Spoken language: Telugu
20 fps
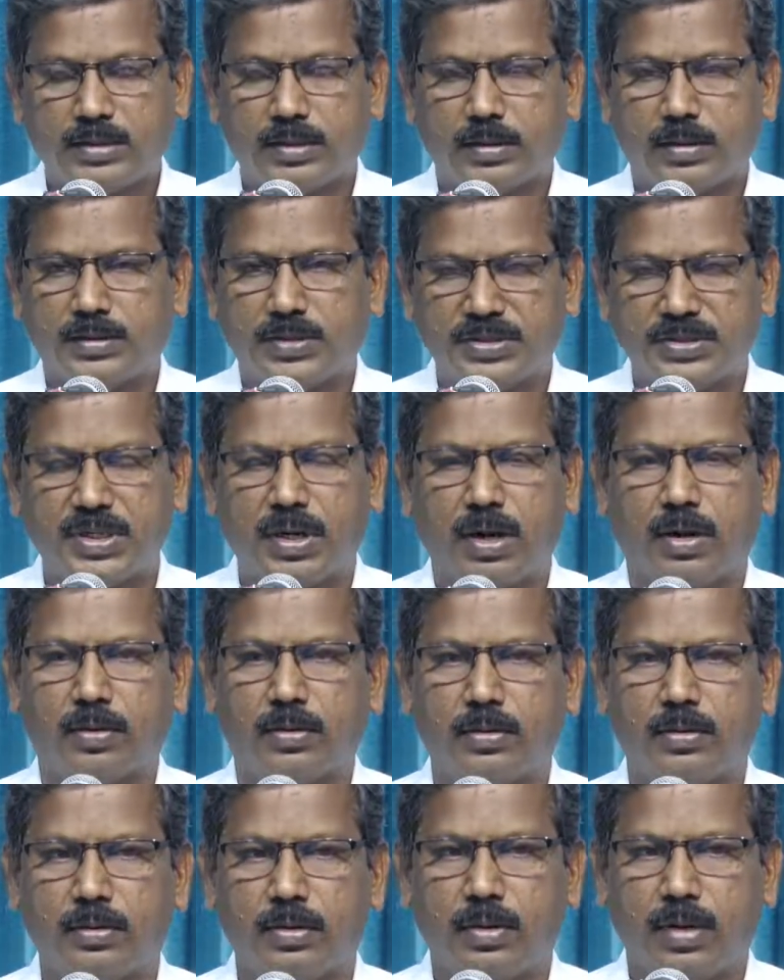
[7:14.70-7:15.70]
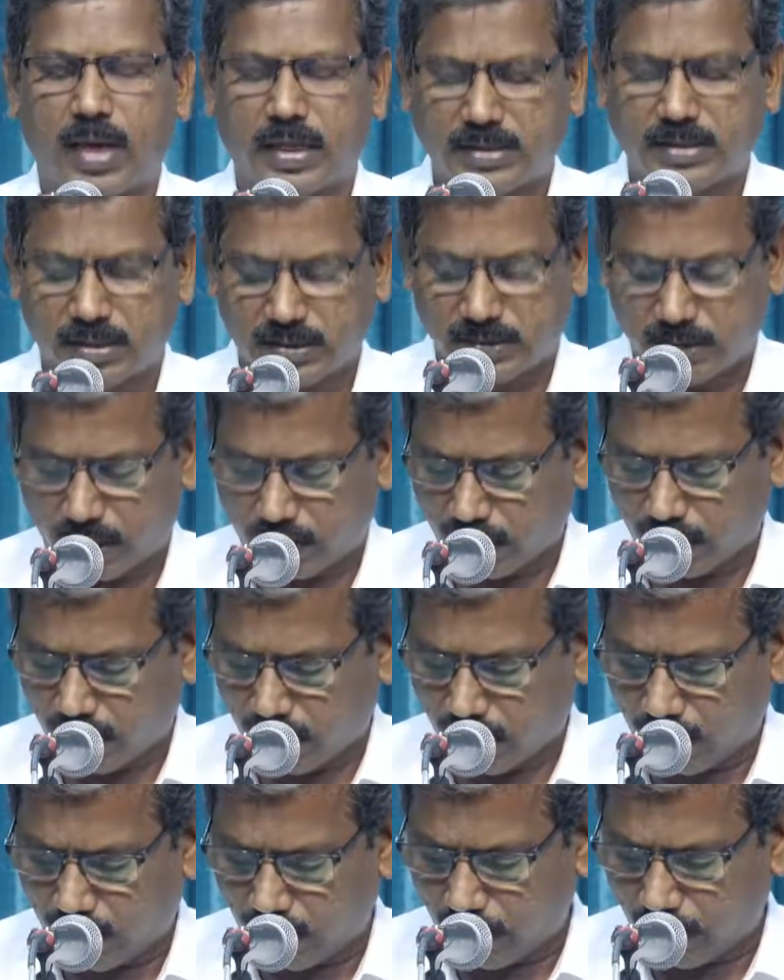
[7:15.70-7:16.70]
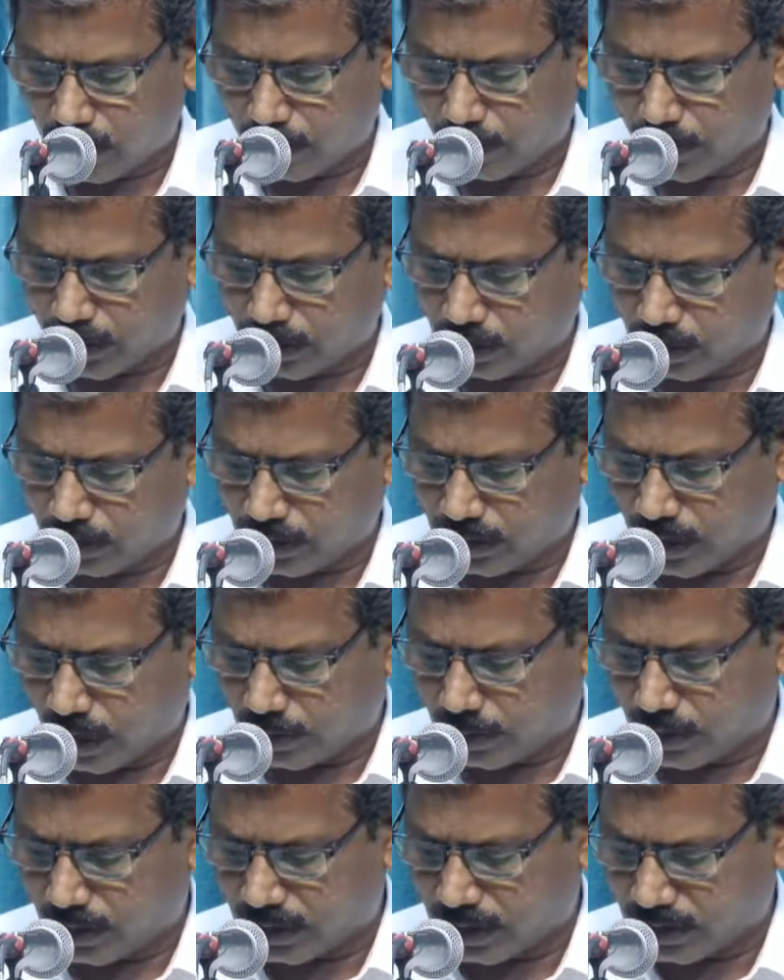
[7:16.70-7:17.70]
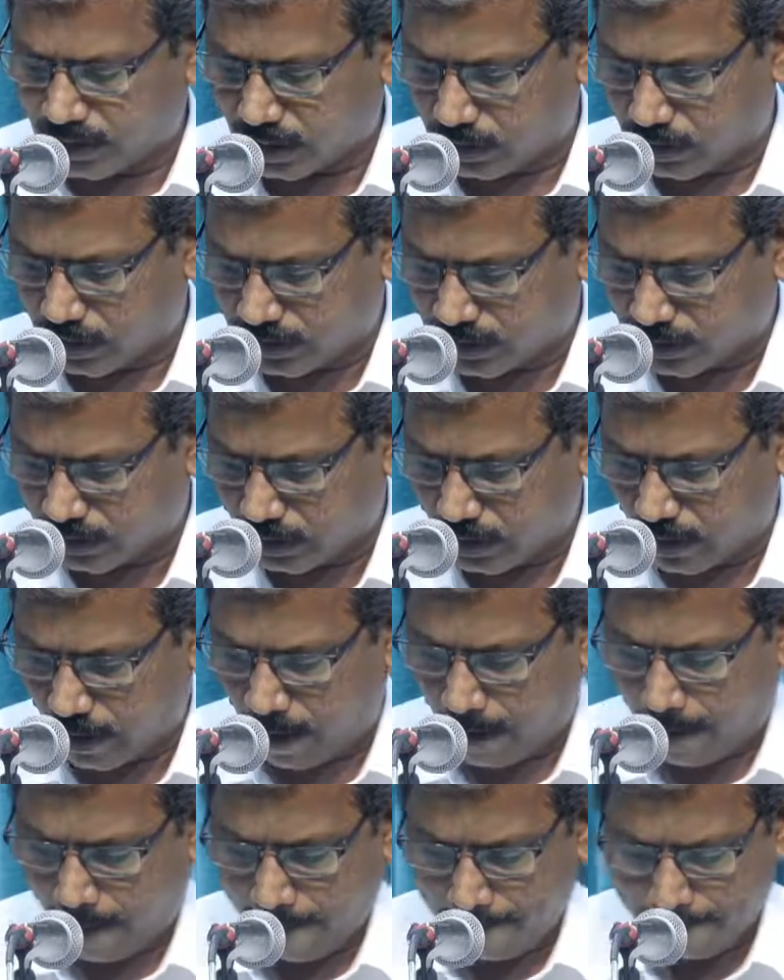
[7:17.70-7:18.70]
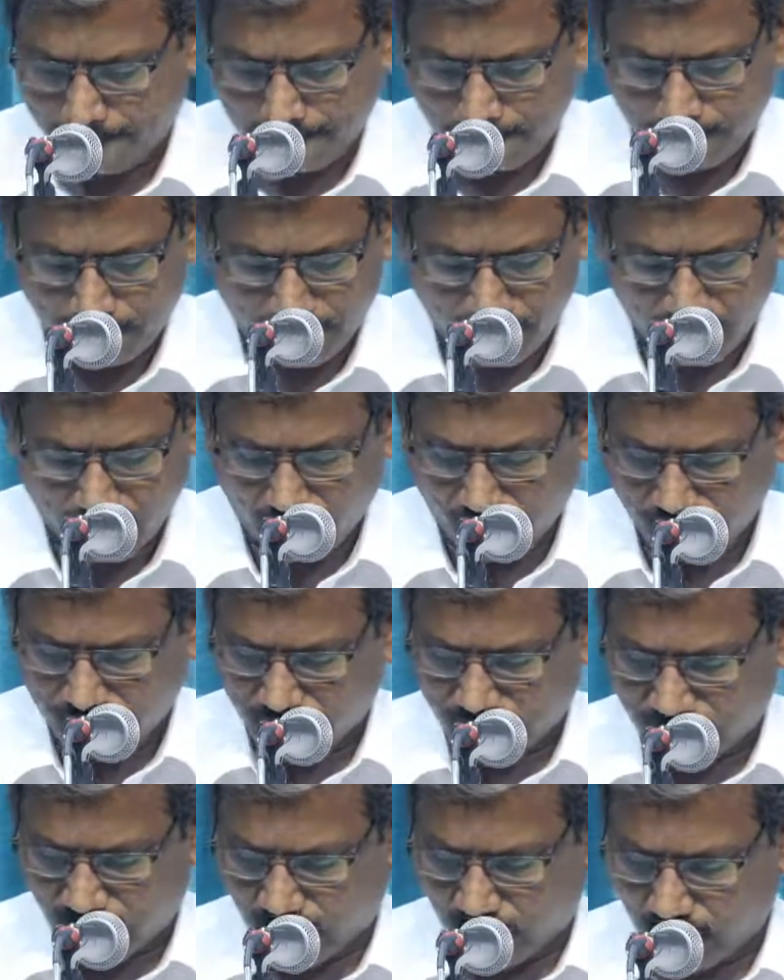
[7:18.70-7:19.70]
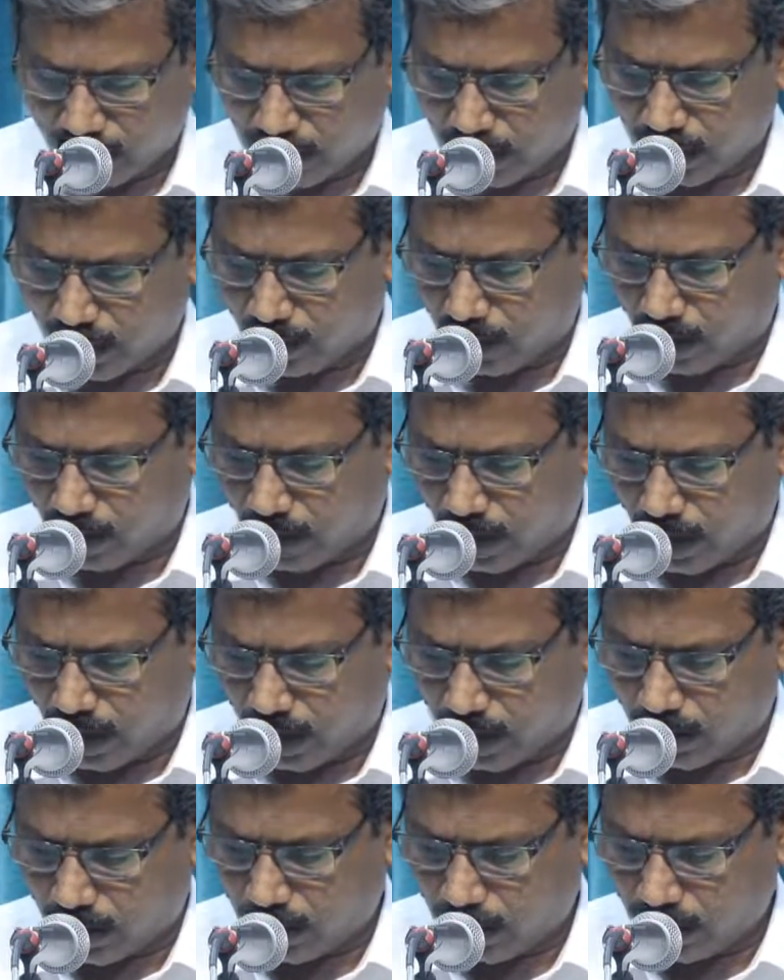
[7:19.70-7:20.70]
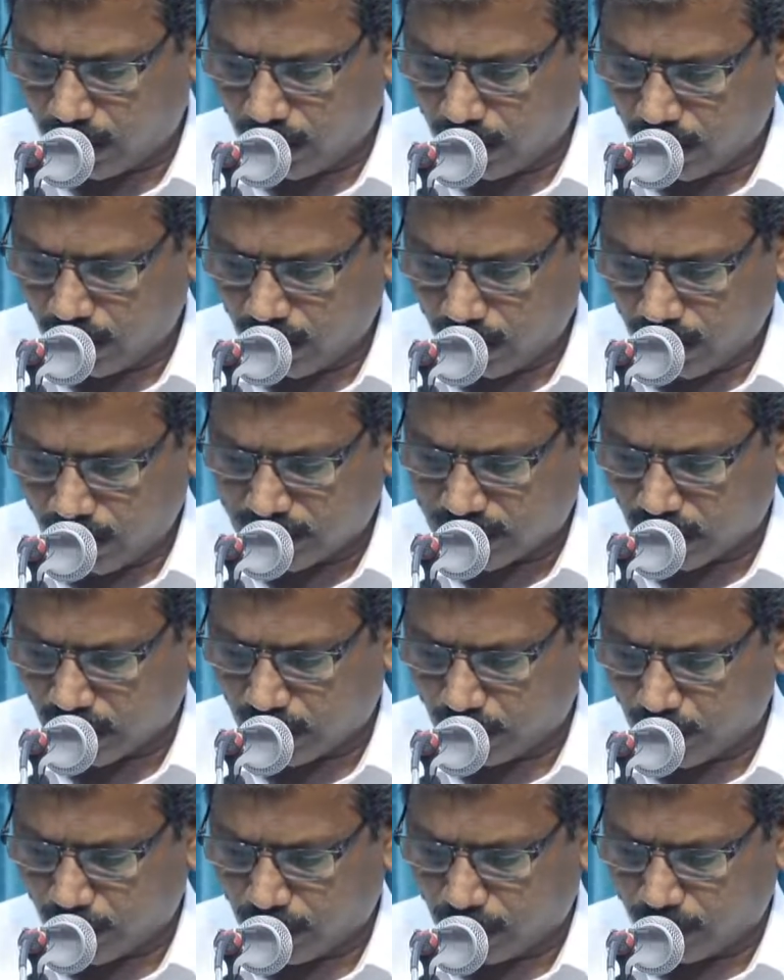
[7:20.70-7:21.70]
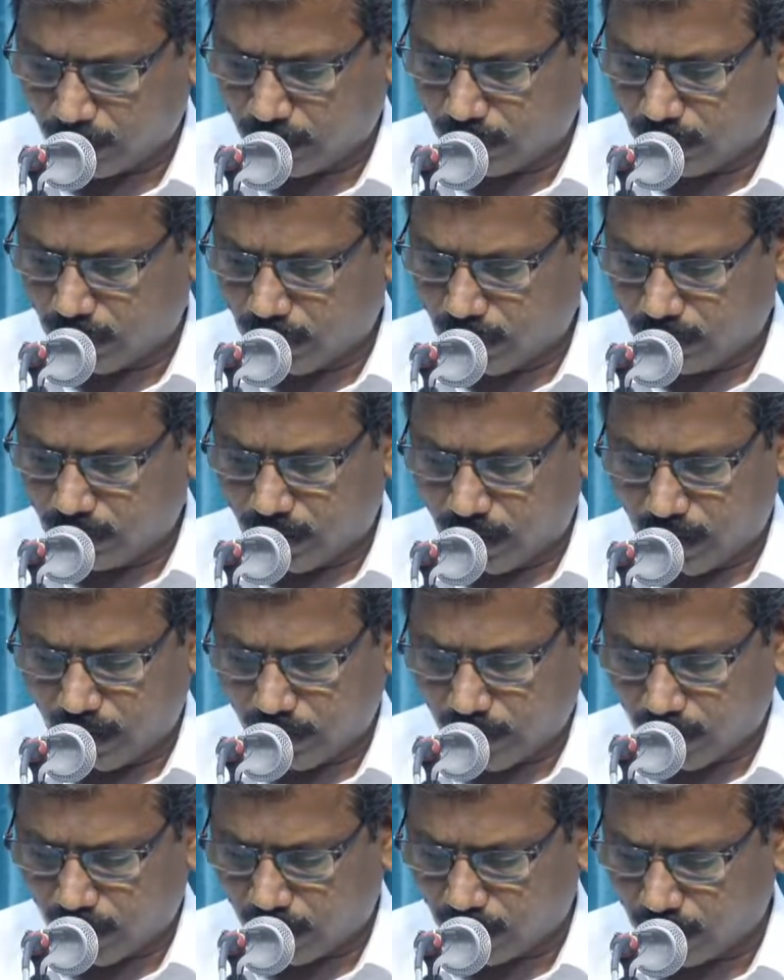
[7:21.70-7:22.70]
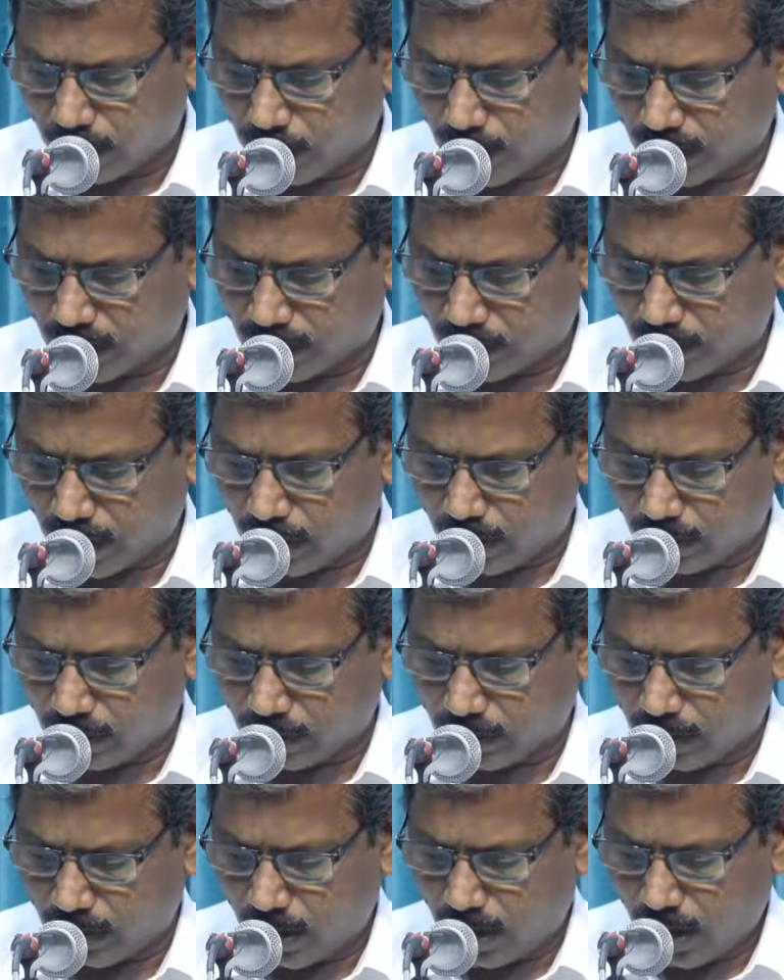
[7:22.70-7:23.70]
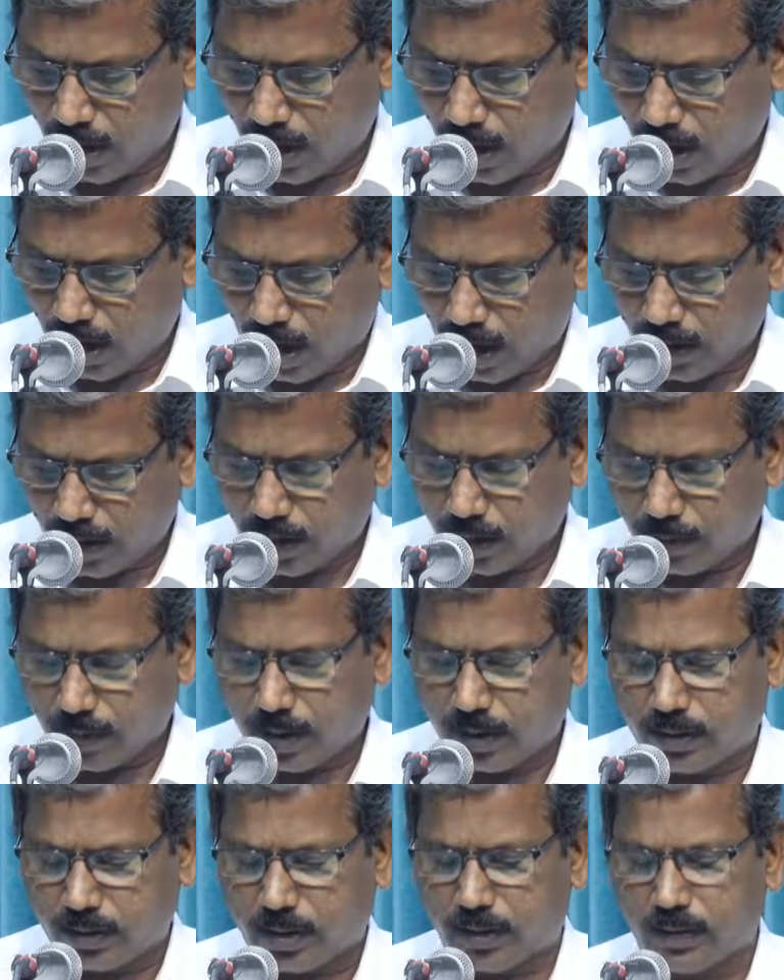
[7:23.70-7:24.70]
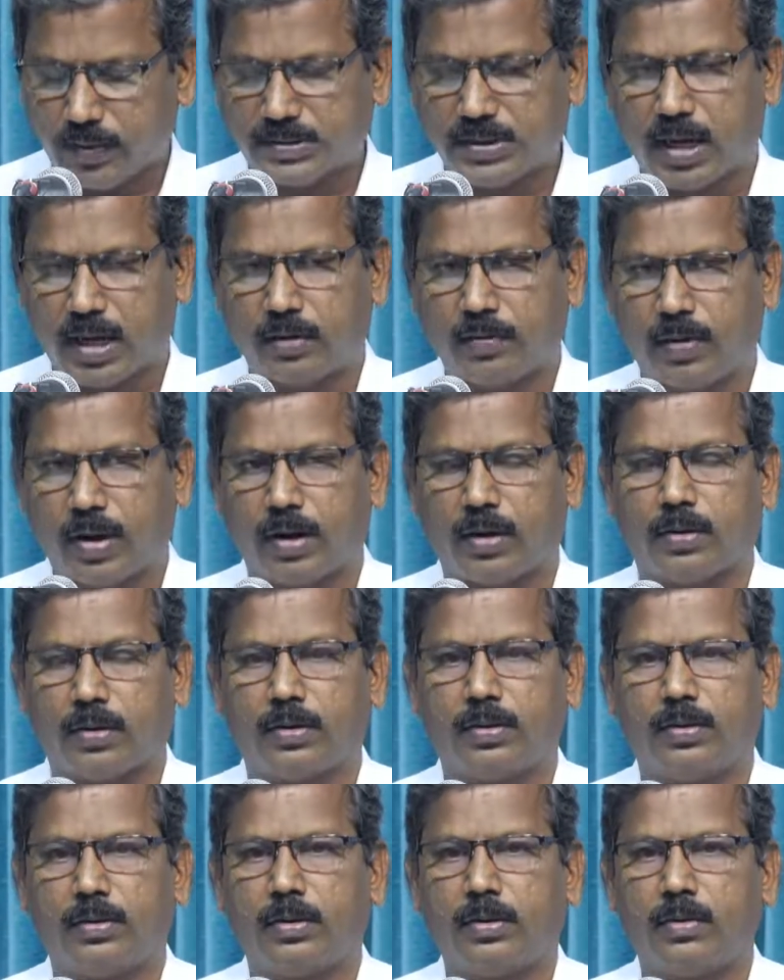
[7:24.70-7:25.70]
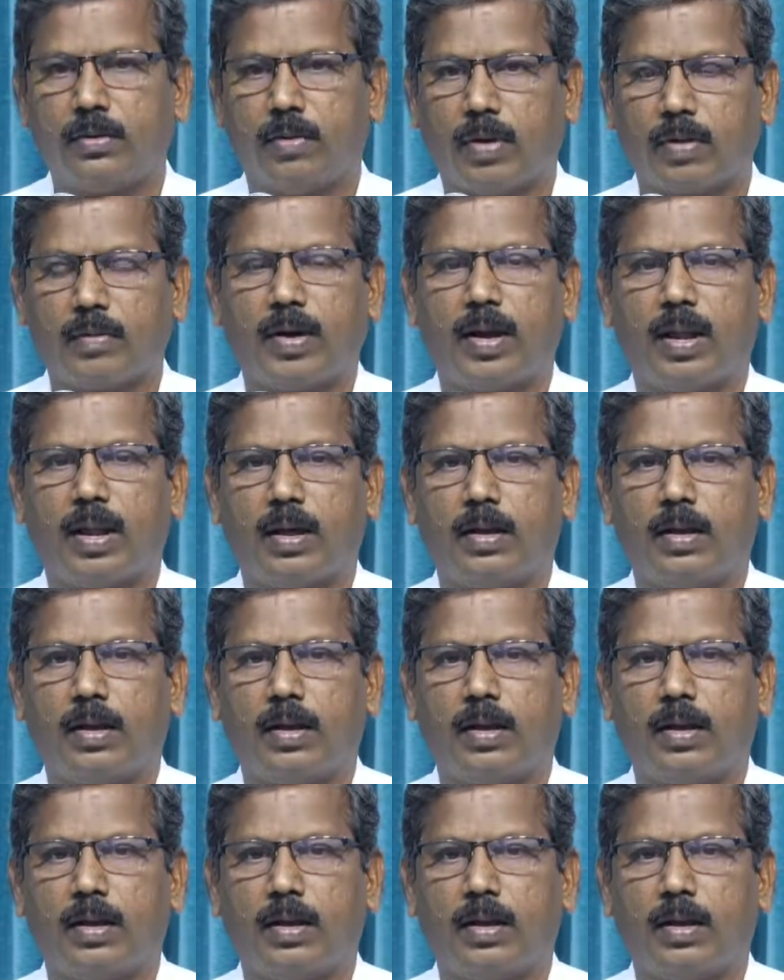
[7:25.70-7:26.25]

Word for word: శిష్యులను హెచ్చరిస్తున్నట్లుగా ఇక్కడ మనం జ్ఞాపకం చేసుకోవచ్చు ఇక్కడ చూసినట్లయితే ఒకవేళ ఈ సంఘము తిండి వలన మత్తు వలన ఐహికమైనటువంటి విచారణ వలన ఒకవేళ